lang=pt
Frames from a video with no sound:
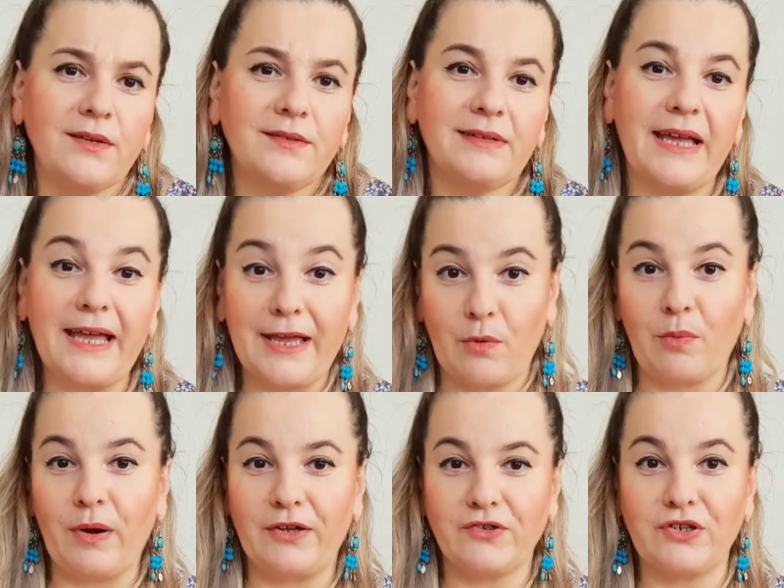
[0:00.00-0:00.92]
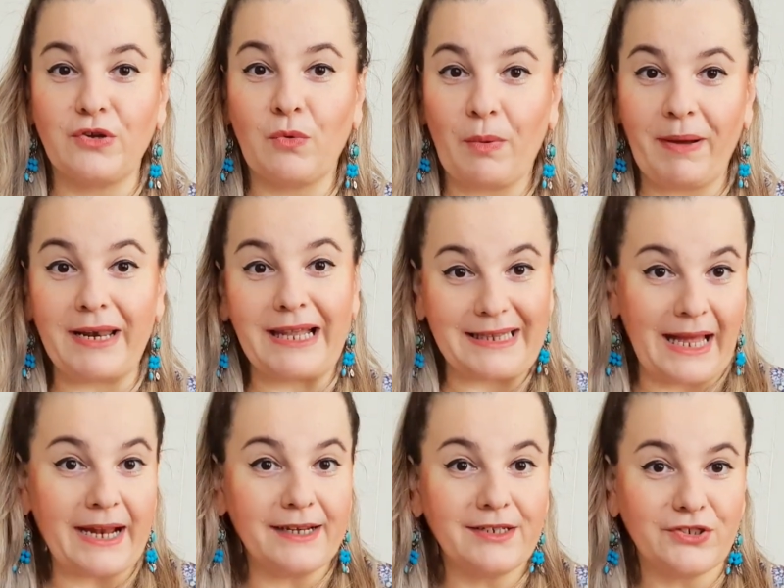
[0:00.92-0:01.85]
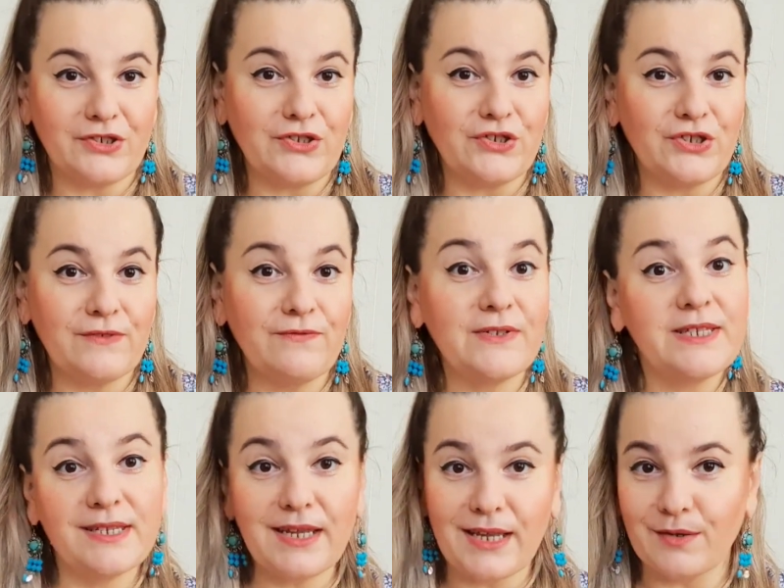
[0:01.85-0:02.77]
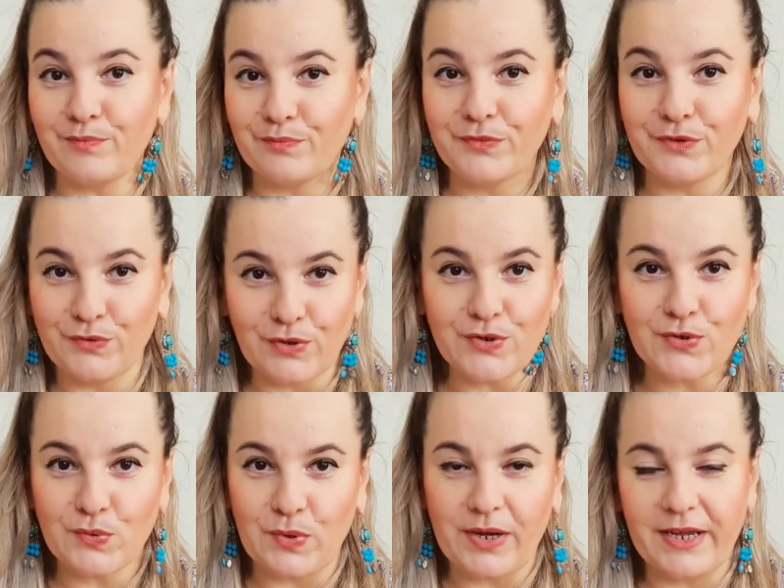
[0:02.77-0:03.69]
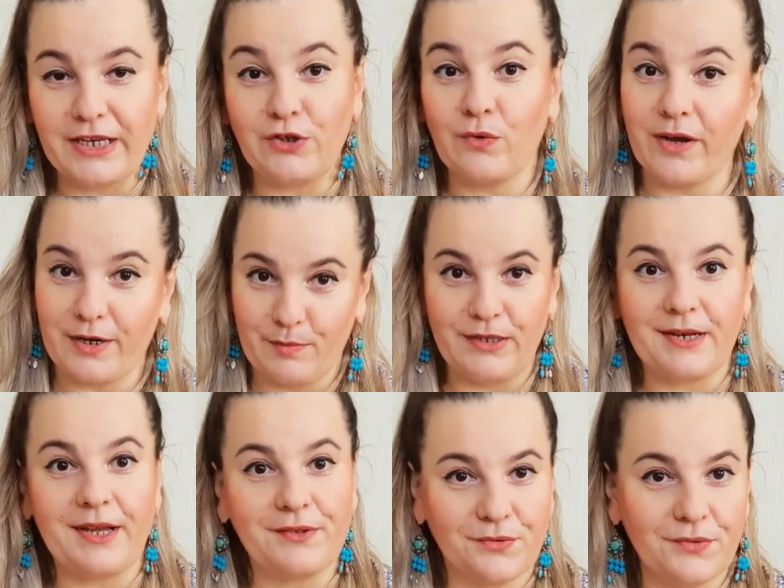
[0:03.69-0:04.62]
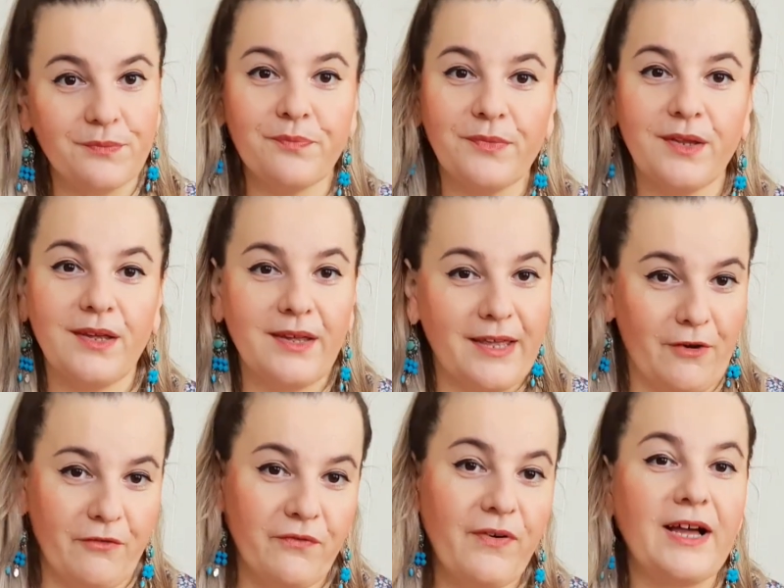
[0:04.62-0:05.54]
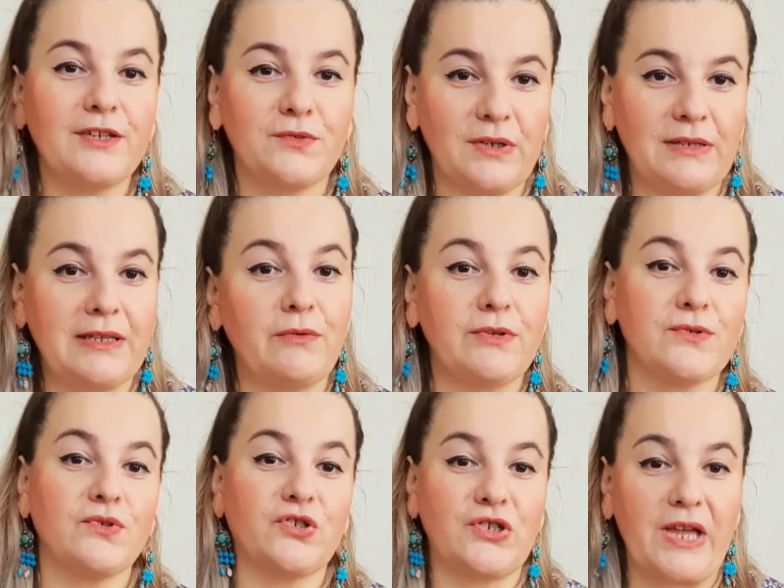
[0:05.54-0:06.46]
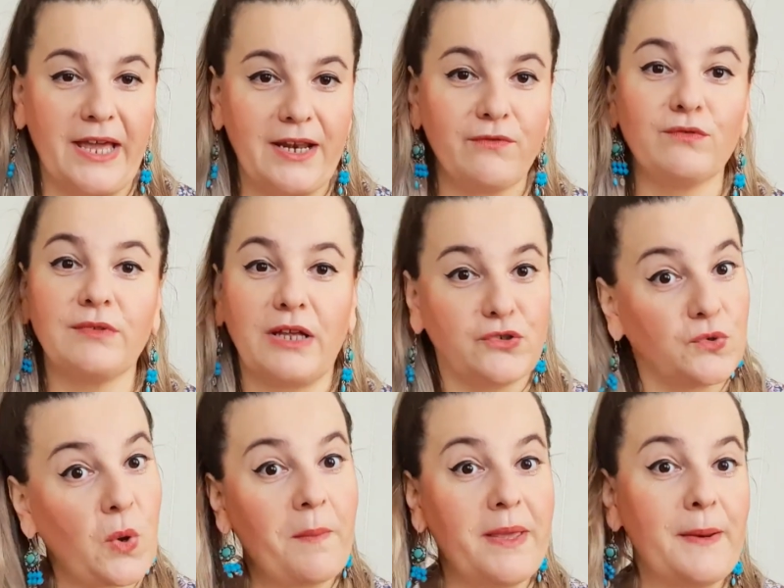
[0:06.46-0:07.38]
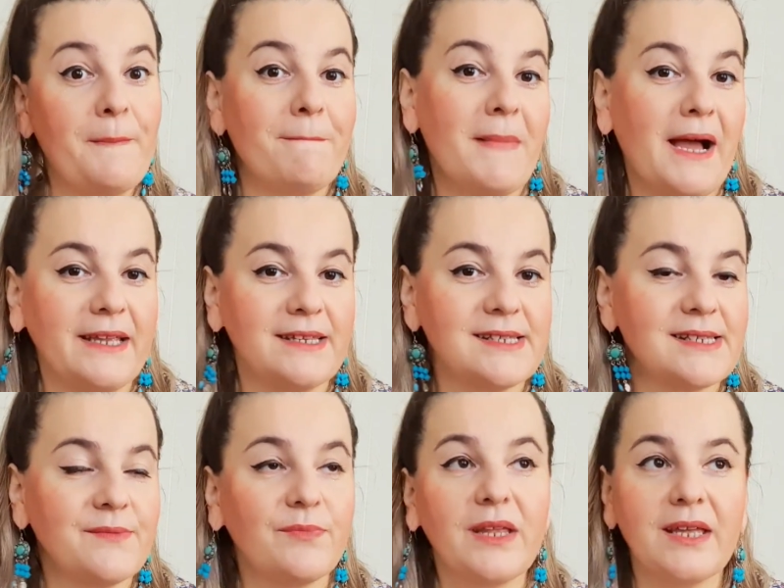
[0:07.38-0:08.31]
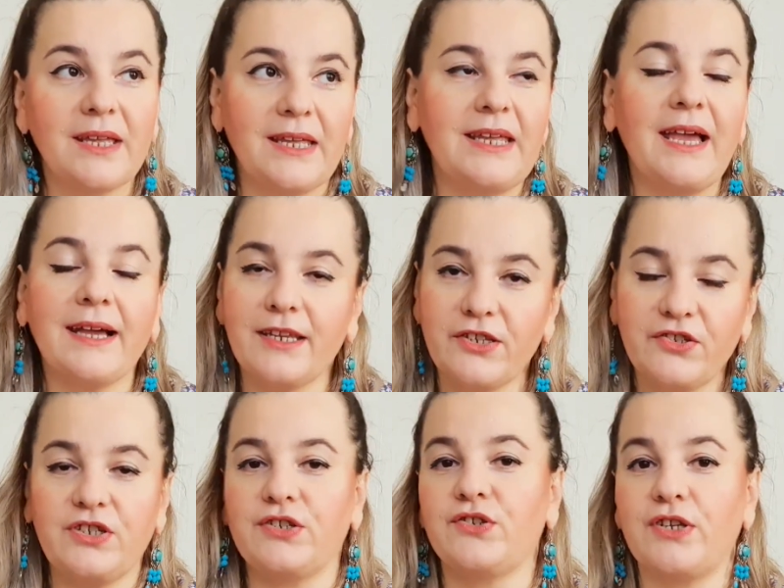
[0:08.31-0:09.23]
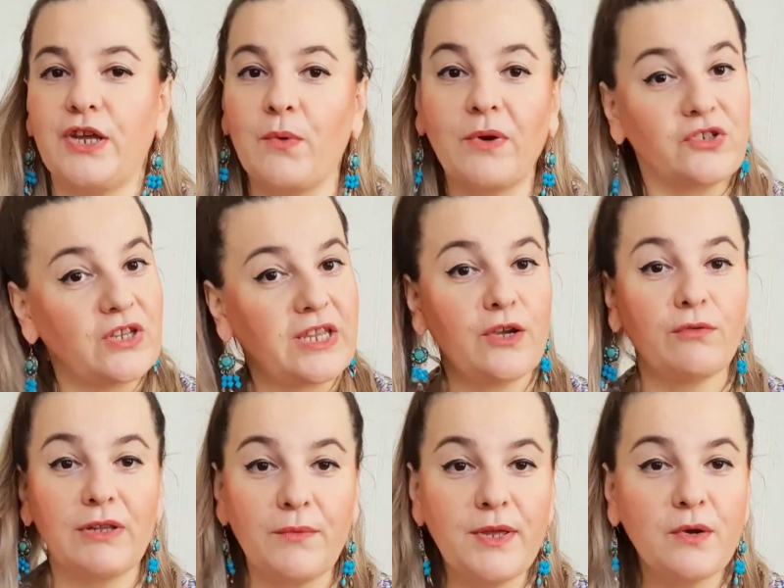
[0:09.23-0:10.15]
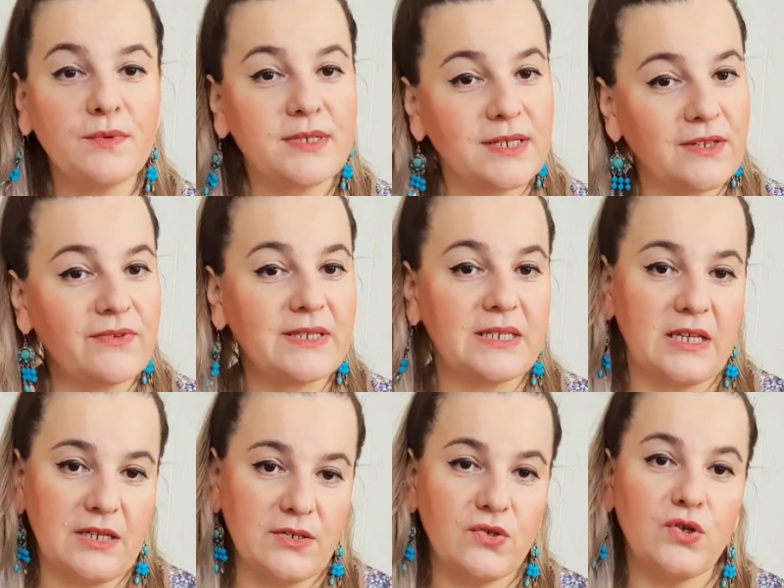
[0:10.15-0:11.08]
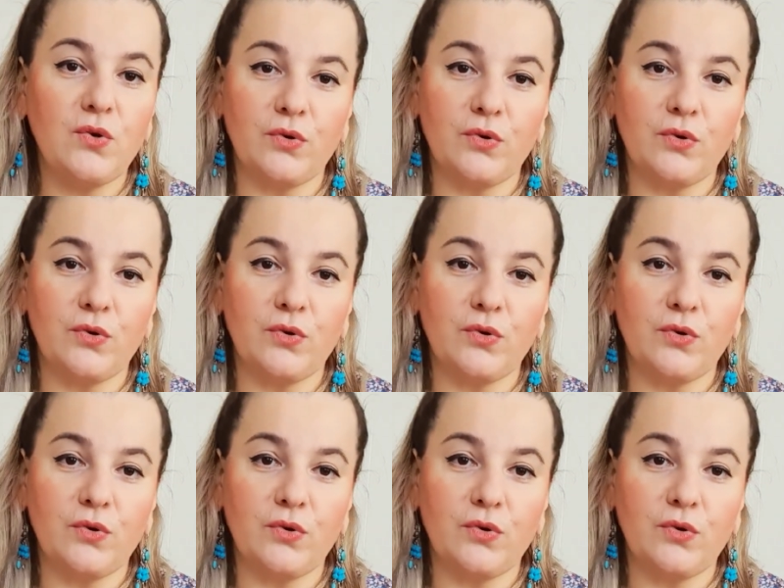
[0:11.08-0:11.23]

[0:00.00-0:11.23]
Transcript: né? O, o paladar da gente vicia no açúcar e no carboidrato. É um fato, então isso gera vontade de comer mais. E acredite, eu achei que eu não ia conseguir fazer isso e